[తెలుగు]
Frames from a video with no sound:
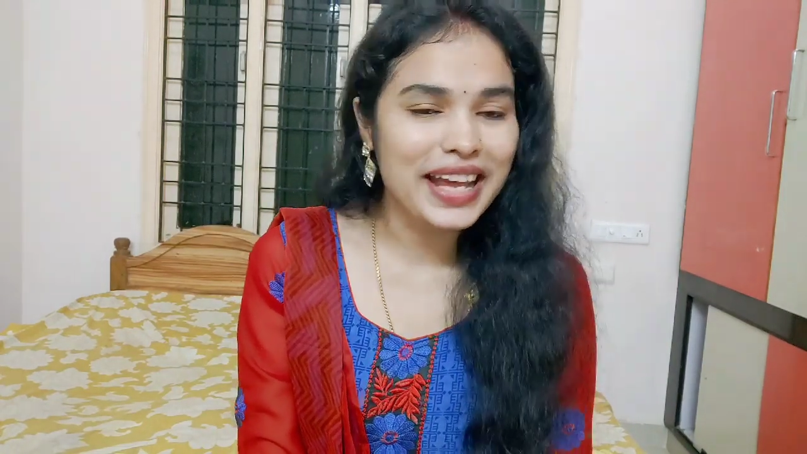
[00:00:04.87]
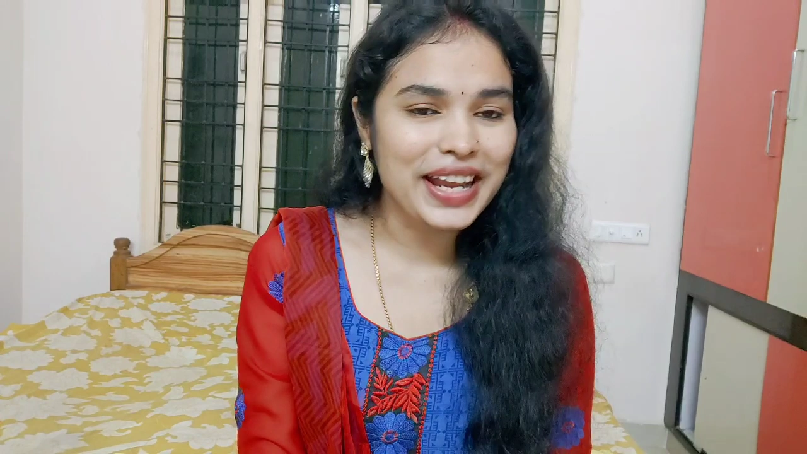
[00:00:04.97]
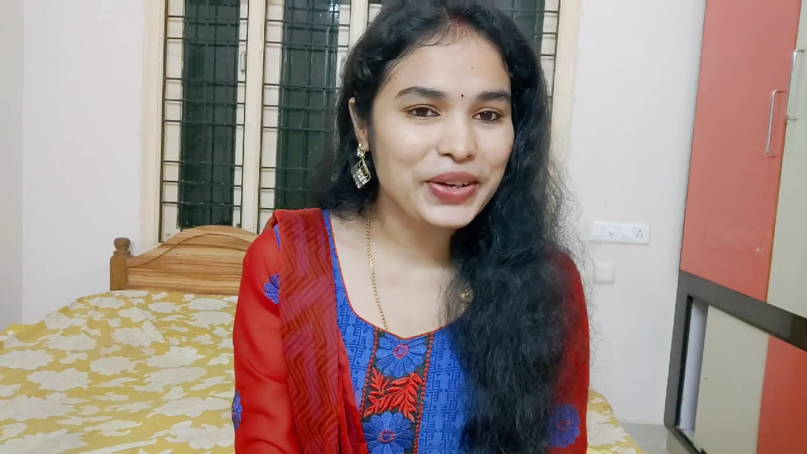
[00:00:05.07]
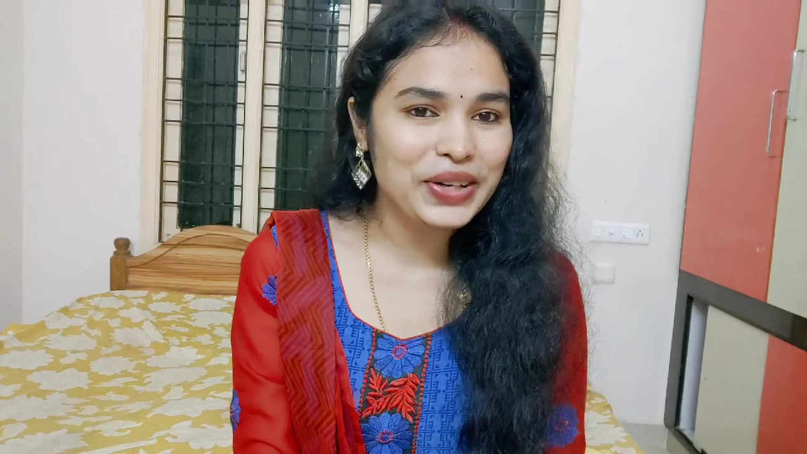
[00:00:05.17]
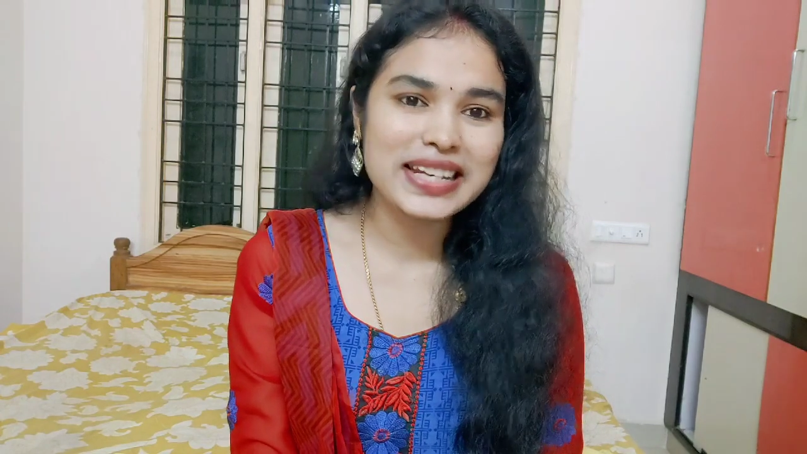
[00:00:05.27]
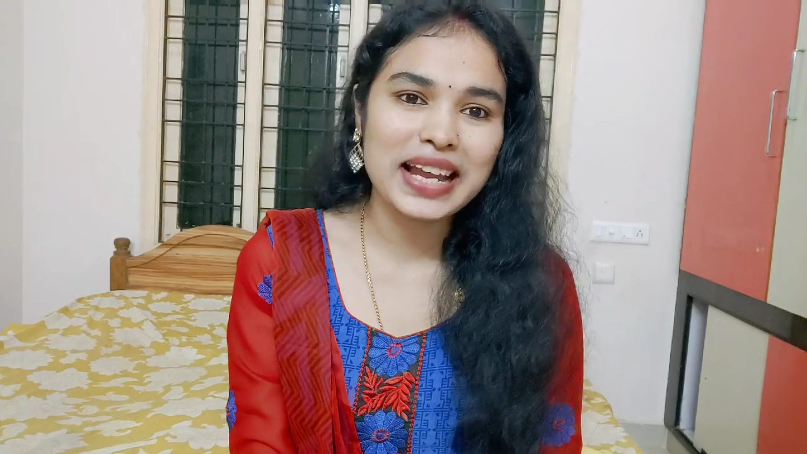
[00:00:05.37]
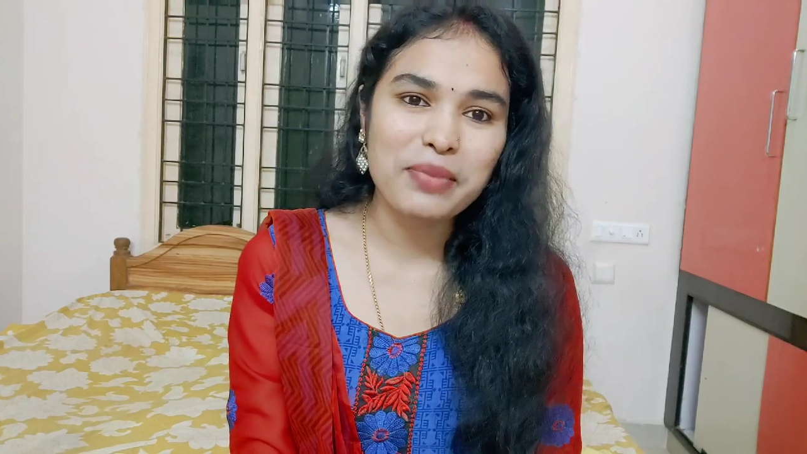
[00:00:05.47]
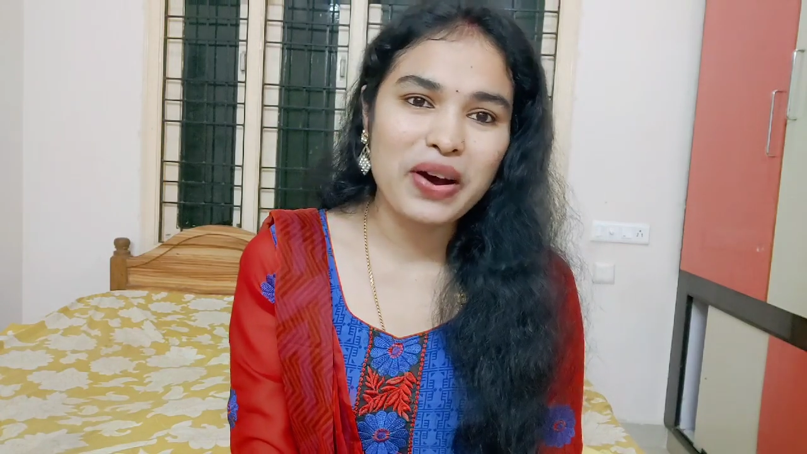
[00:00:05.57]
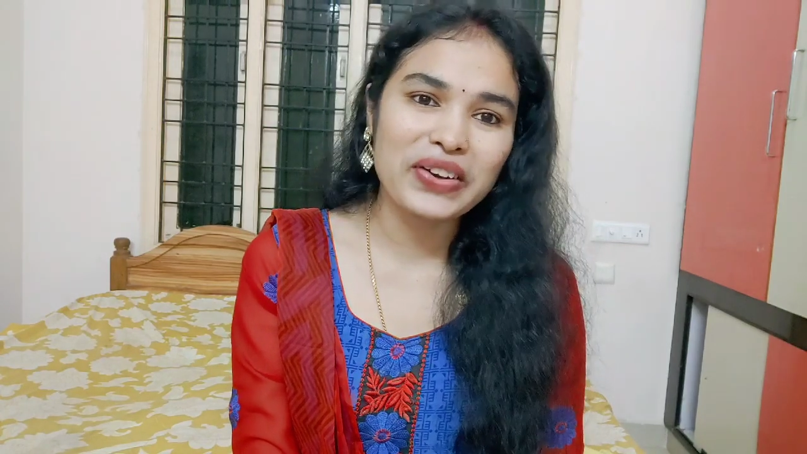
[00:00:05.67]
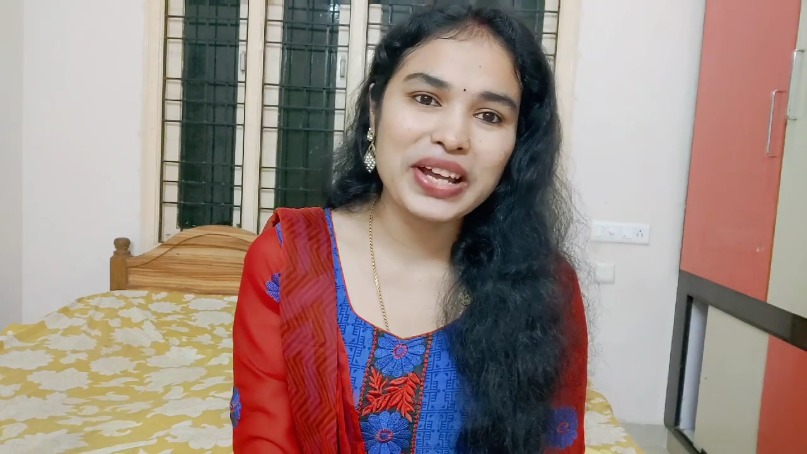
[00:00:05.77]
నేను కూడా చాలా
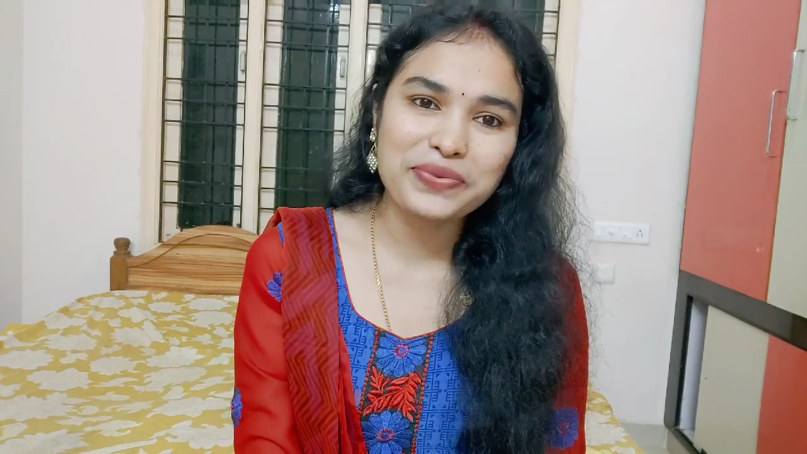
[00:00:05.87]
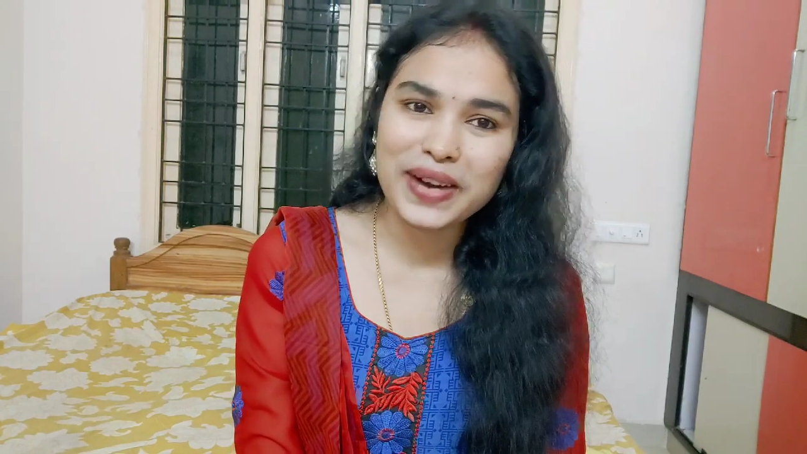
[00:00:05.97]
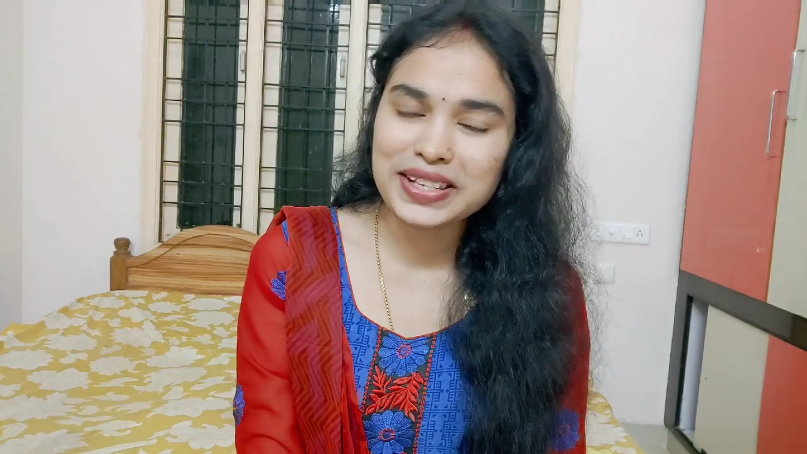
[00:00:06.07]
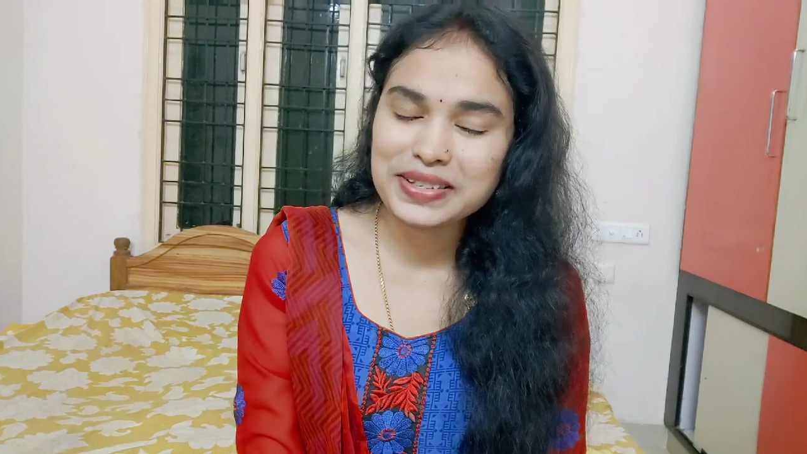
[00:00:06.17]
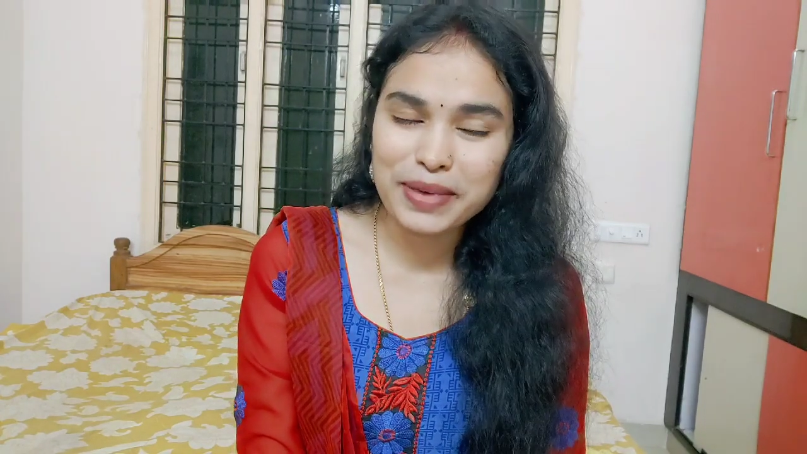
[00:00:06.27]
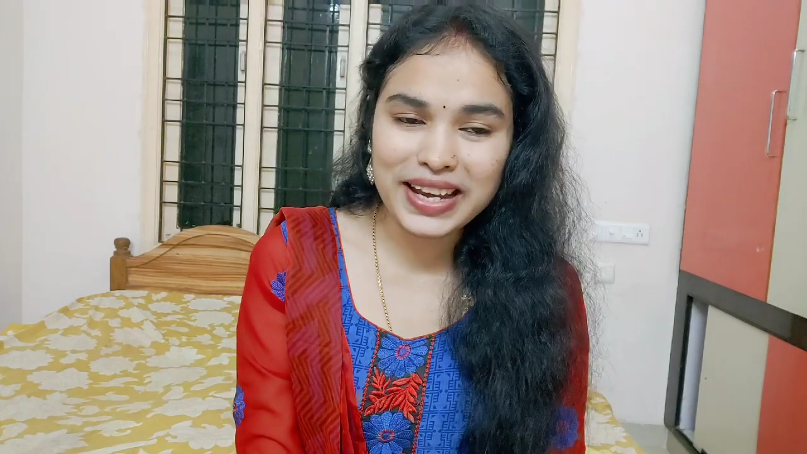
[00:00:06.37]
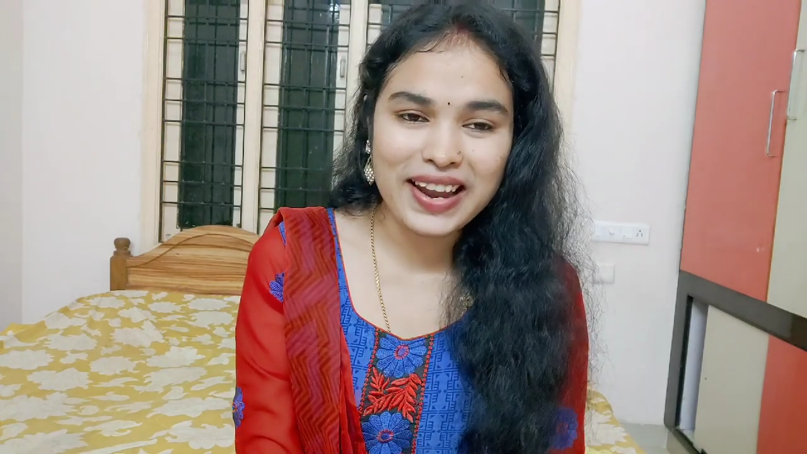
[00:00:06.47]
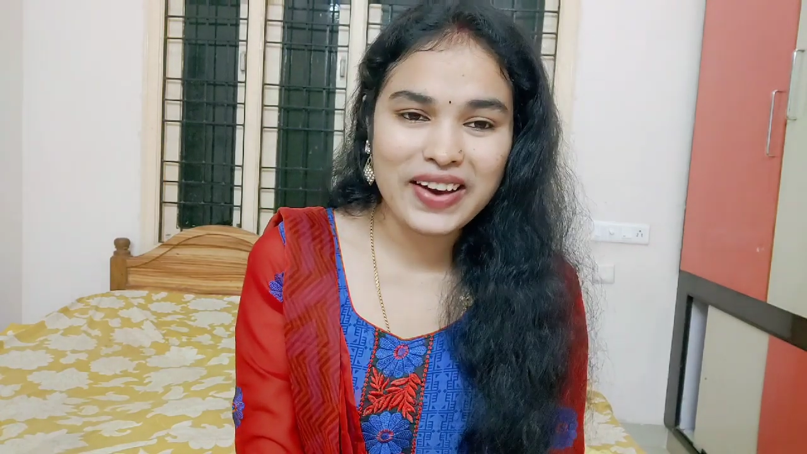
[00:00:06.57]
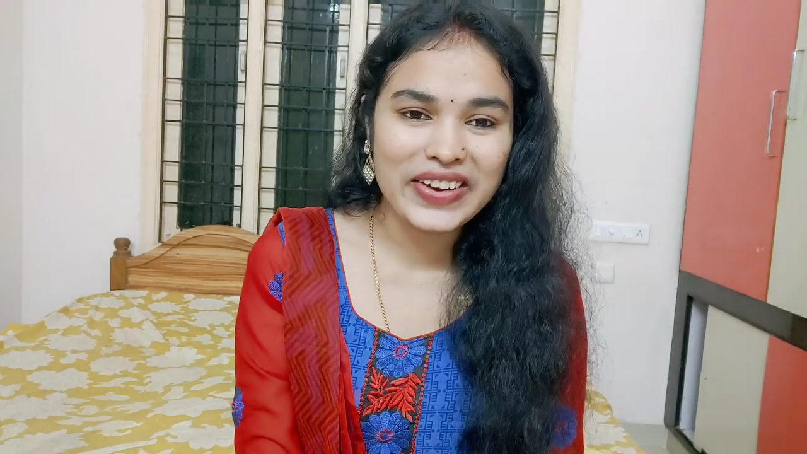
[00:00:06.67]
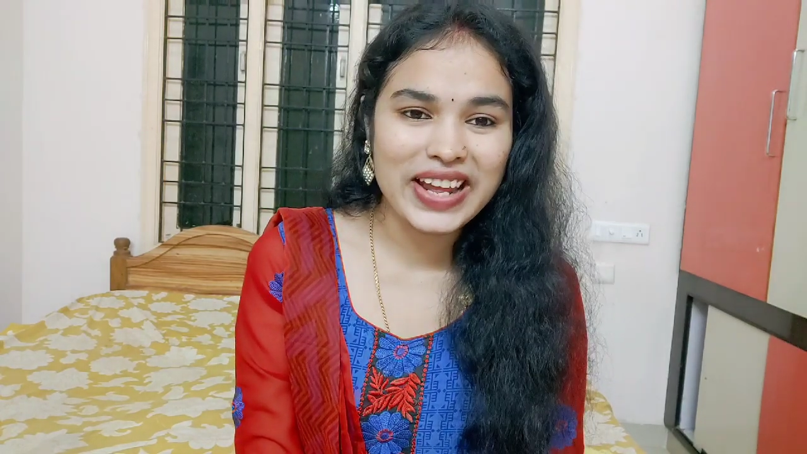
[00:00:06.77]
బాగున్నాను ఫ్రెండ్స్ మీరు
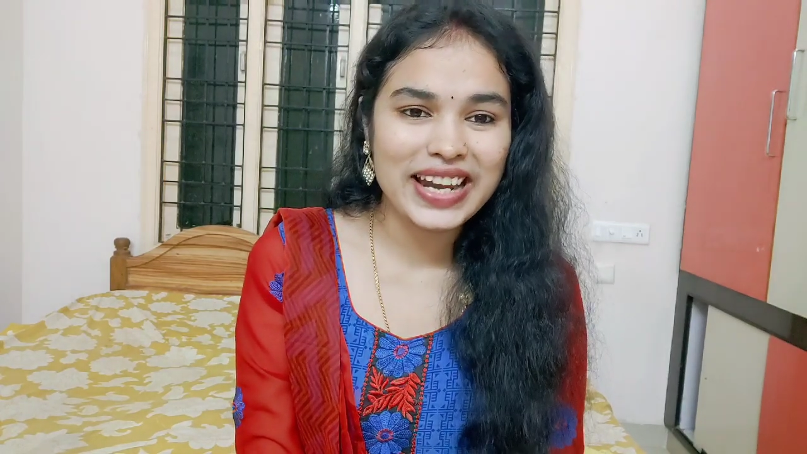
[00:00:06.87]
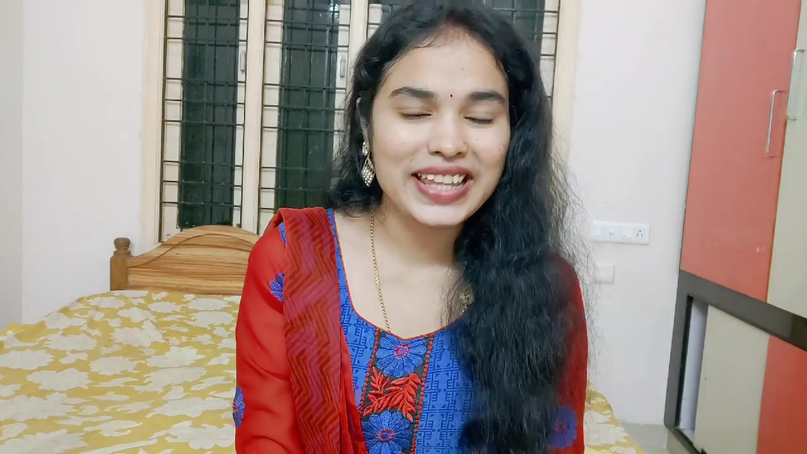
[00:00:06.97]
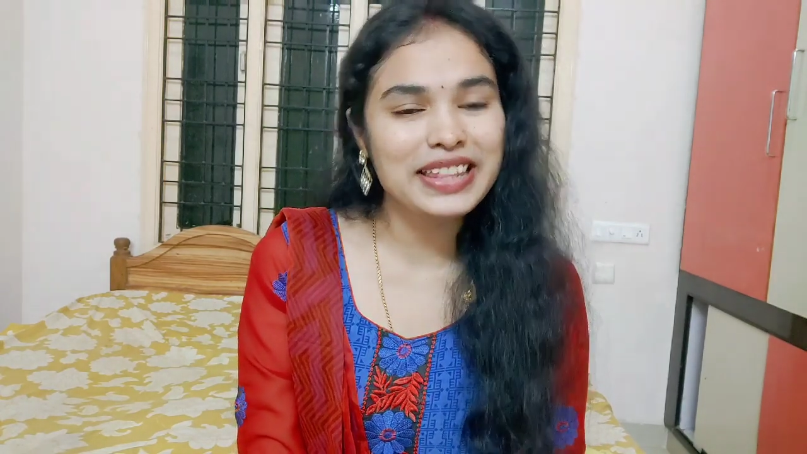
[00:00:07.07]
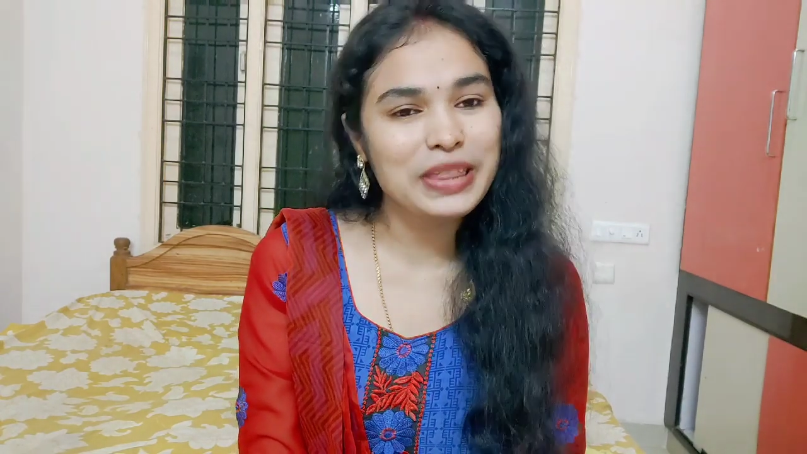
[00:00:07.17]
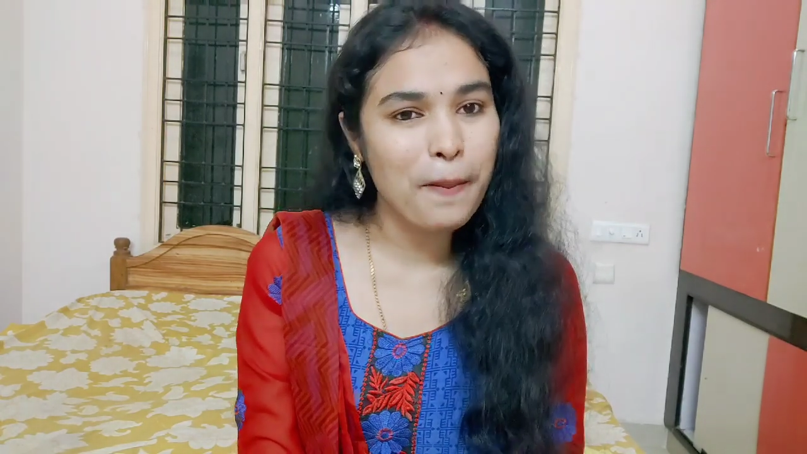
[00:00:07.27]
ఎలా ఉన్నారనేది